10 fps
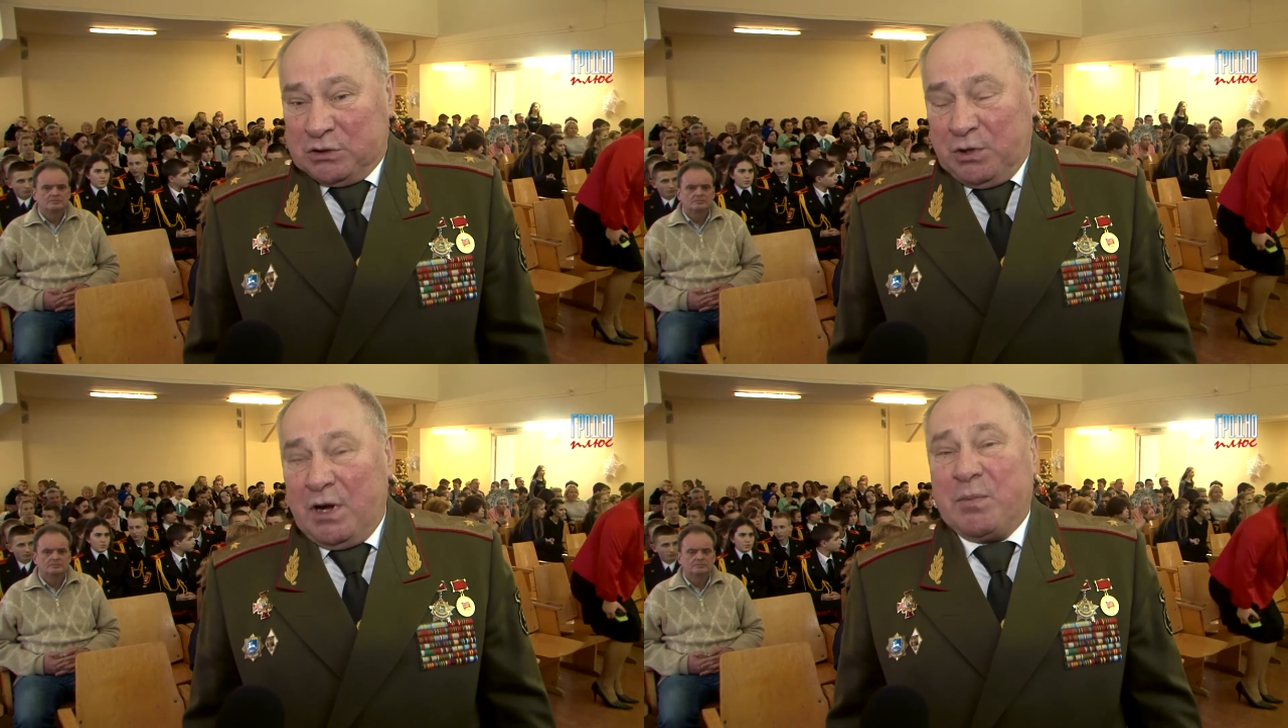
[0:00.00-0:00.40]

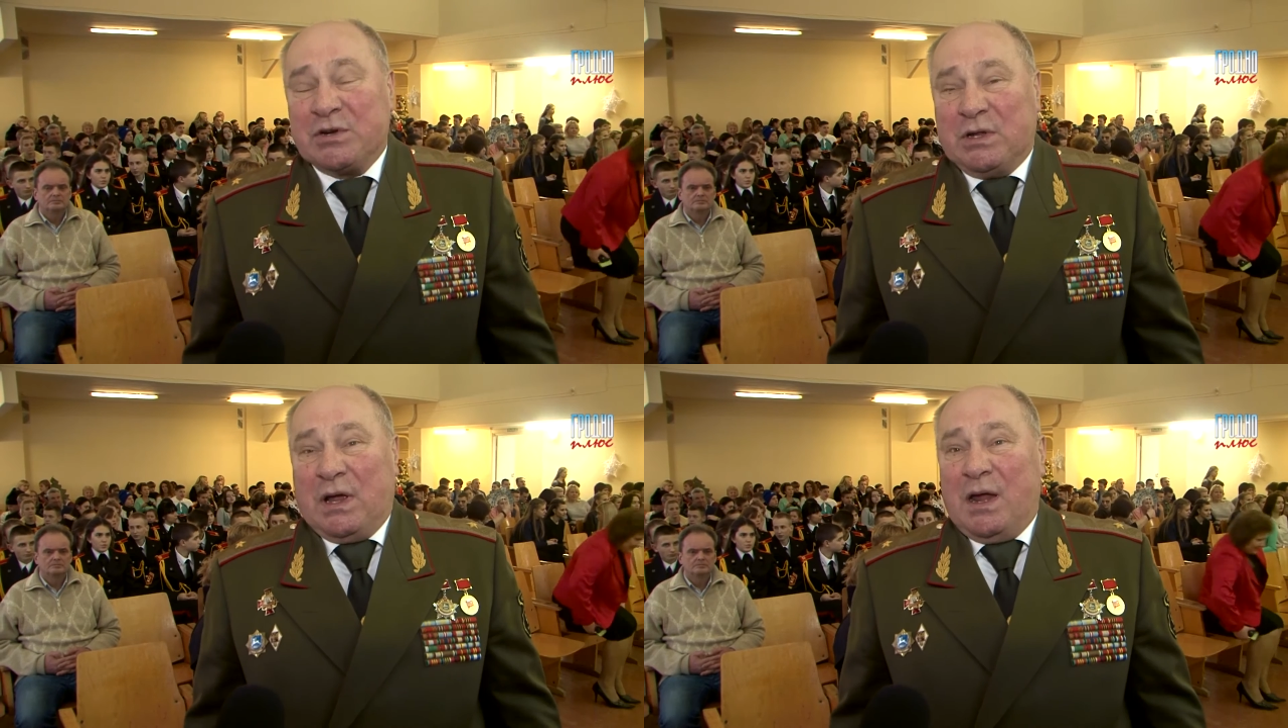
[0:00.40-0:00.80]
Что я
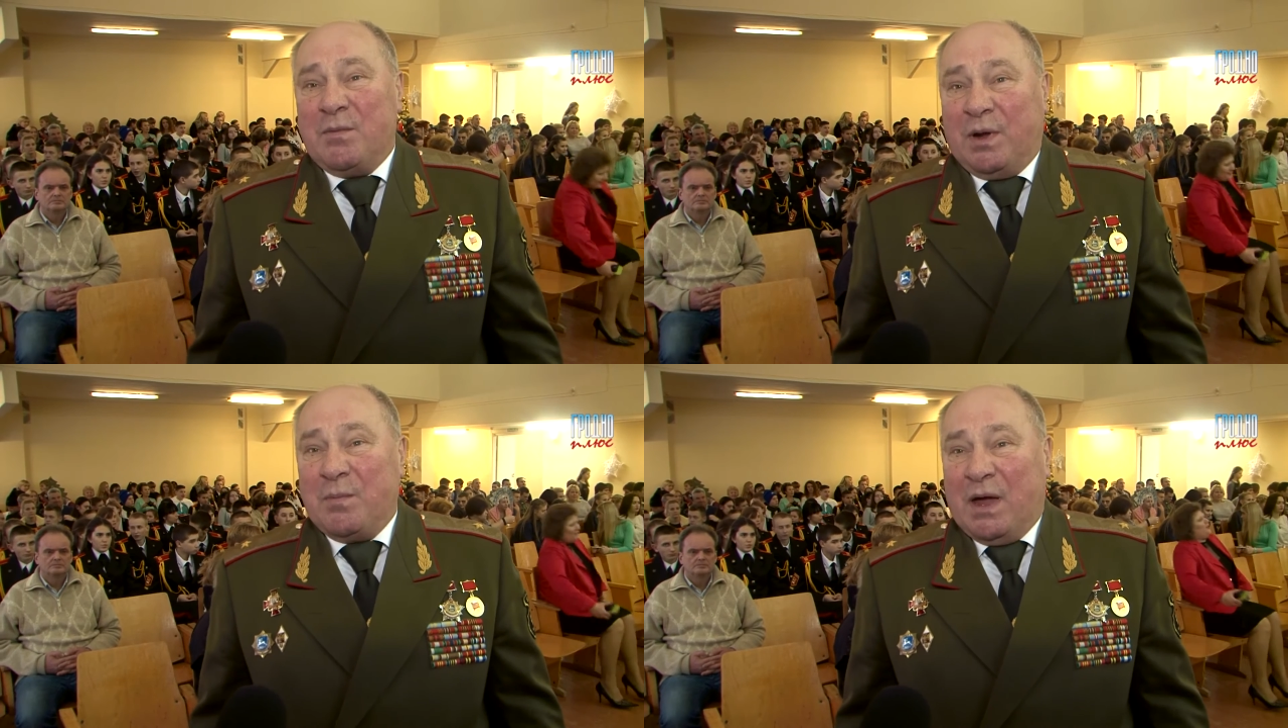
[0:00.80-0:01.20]
пожелаю
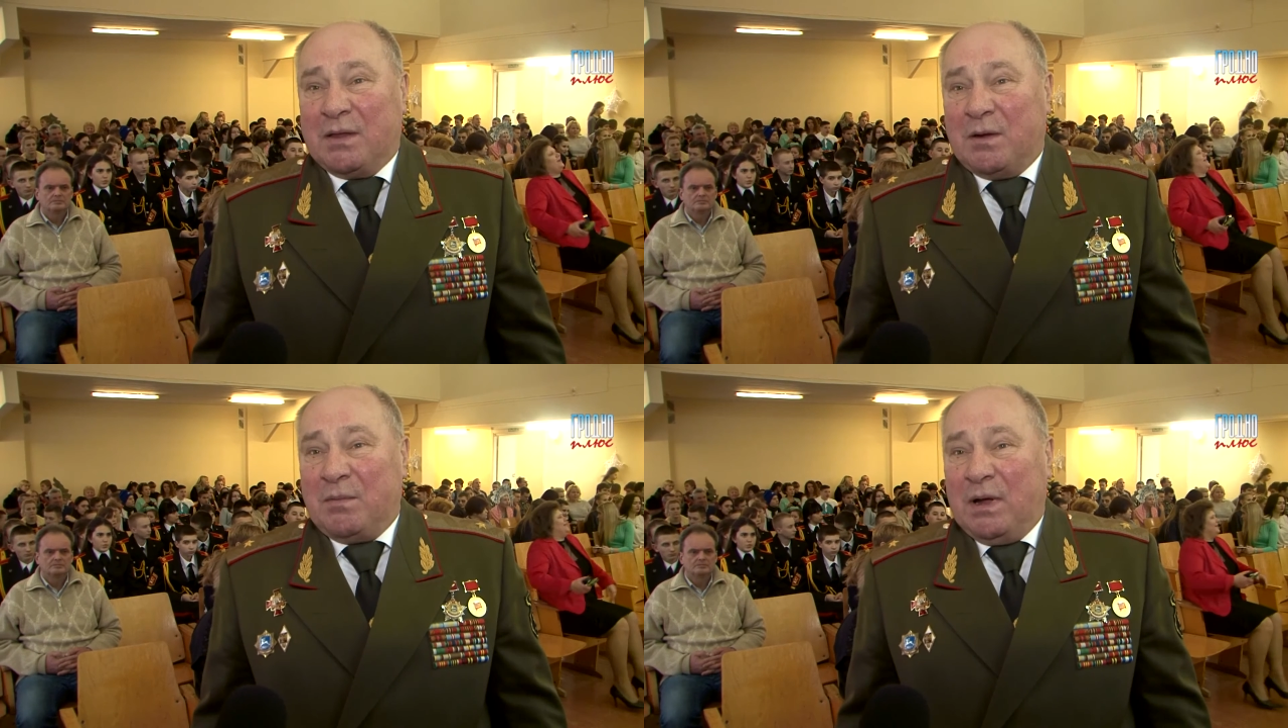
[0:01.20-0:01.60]
им
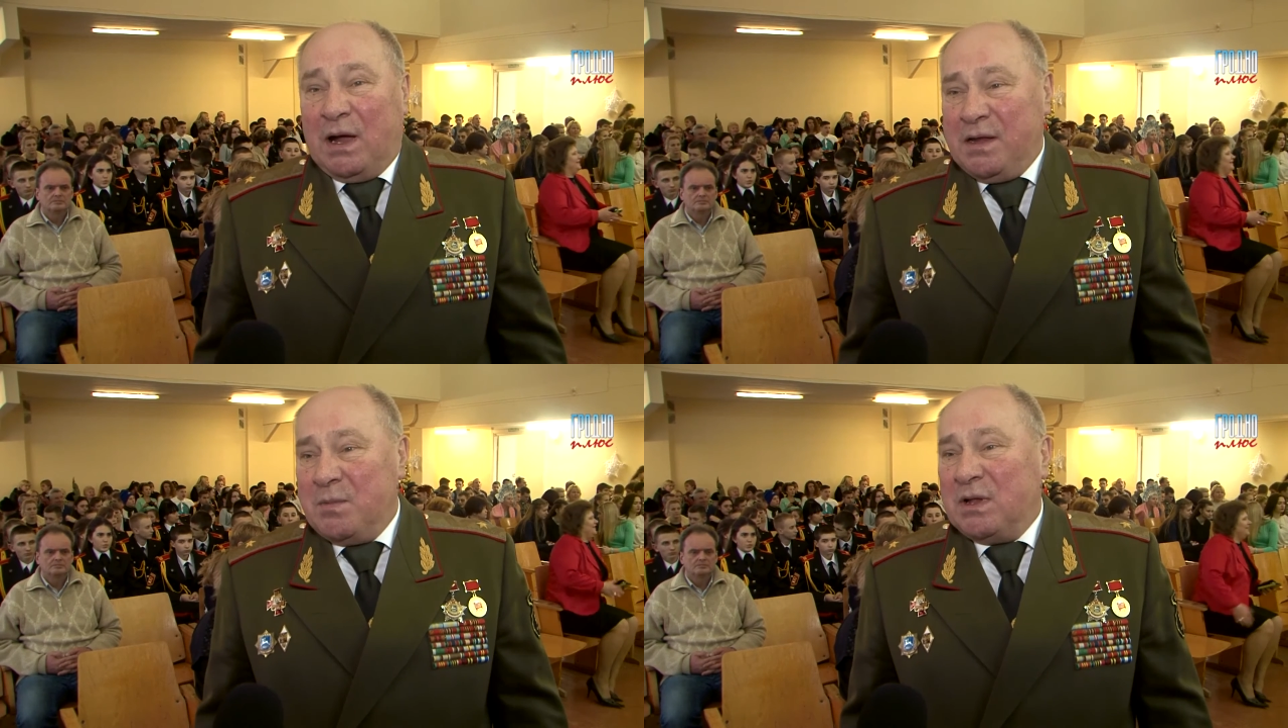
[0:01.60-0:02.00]
ребятам? Они